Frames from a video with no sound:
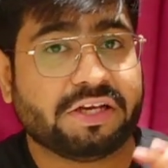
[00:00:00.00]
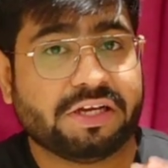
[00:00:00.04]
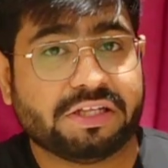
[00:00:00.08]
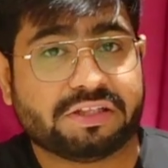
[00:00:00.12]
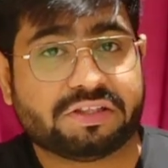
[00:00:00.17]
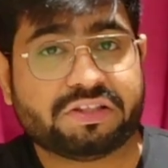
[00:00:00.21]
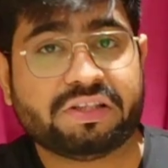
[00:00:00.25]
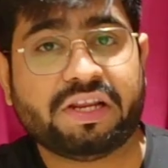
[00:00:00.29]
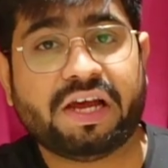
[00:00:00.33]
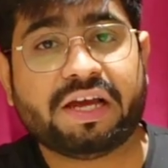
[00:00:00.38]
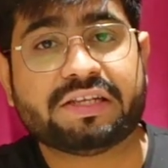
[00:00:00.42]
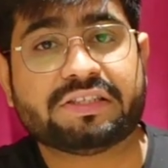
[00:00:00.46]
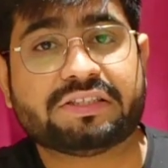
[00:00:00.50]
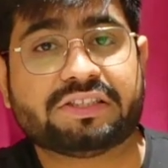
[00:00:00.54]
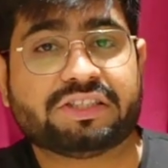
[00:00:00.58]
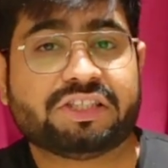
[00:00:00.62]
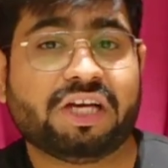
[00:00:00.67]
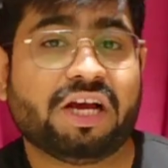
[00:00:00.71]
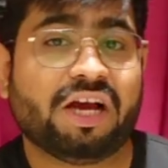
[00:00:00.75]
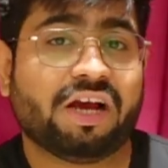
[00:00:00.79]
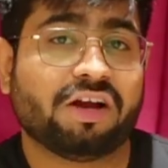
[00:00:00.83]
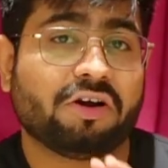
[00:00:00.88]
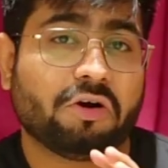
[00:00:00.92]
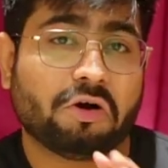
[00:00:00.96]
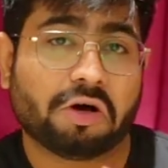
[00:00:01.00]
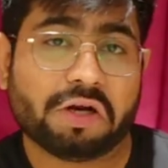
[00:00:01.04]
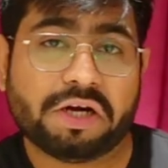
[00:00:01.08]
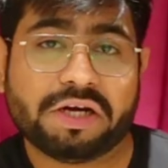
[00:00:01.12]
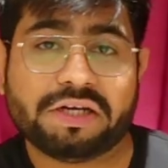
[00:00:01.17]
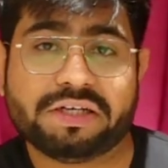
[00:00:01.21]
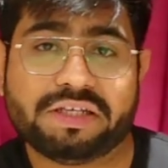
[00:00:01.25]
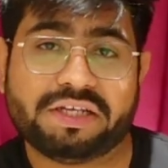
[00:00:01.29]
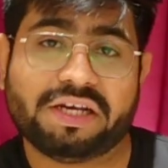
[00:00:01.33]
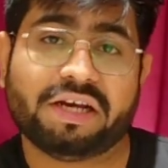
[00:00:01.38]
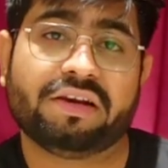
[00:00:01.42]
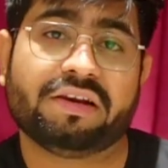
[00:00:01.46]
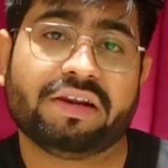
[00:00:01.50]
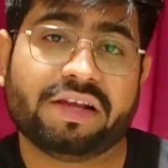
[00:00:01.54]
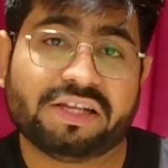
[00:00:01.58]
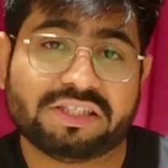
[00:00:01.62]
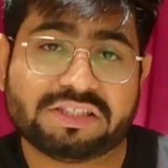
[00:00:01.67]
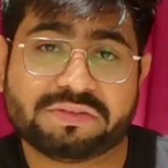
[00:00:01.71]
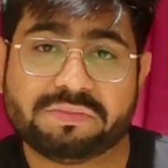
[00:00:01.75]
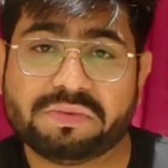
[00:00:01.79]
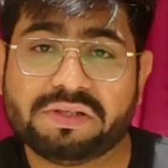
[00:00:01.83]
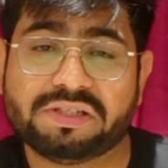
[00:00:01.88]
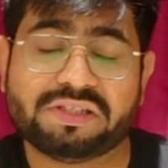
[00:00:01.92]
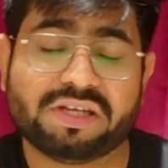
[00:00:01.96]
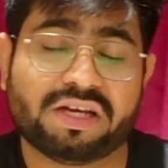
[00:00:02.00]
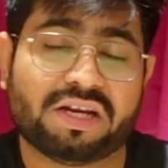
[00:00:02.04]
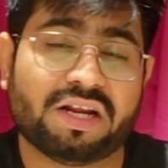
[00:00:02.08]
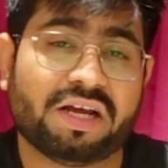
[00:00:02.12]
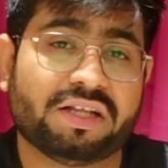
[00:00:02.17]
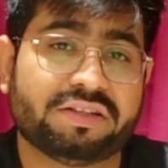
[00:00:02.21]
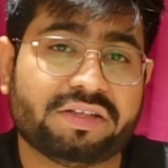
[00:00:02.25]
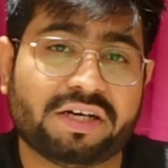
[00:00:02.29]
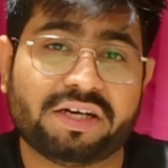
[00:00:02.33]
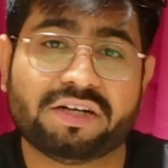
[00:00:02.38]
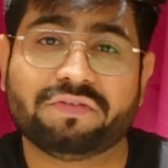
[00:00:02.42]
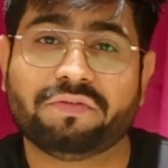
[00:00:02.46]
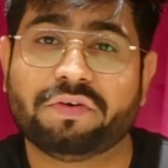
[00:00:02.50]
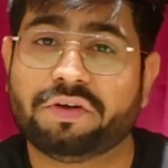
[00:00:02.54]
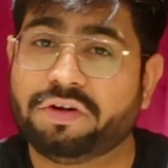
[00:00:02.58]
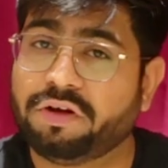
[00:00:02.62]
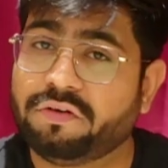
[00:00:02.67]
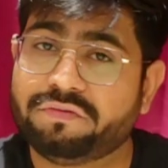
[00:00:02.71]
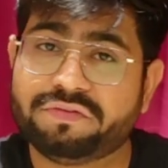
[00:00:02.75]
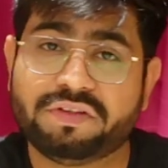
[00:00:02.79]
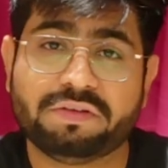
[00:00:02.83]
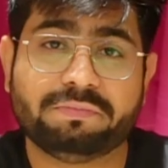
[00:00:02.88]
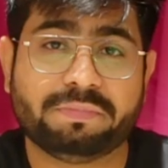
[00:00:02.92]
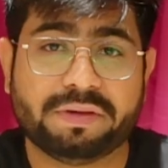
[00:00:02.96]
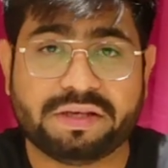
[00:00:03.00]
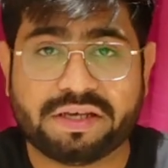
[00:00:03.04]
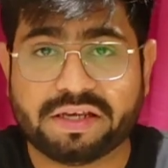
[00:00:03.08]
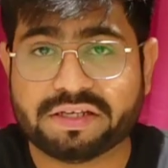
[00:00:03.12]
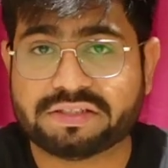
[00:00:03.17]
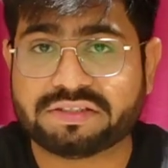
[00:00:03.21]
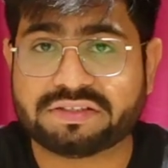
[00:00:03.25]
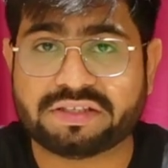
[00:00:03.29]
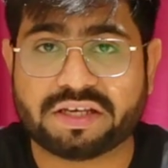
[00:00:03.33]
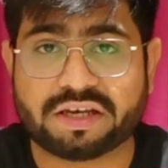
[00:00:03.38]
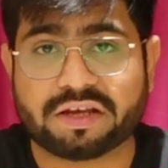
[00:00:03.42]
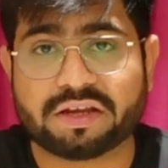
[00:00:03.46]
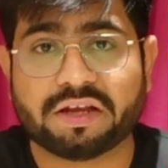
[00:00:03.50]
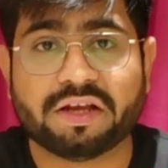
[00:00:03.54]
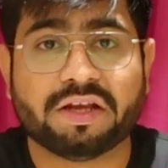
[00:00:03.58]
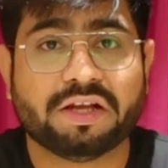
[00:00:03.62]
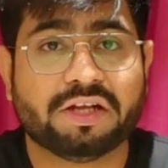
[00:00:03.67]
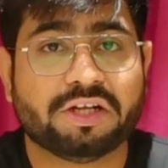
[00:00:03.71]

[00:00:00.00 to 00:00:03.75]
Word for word: इतना अच्छा क्वालिटी का लेंस मिल जाना दैट वन ऑफ द बिगेस्ट थिंग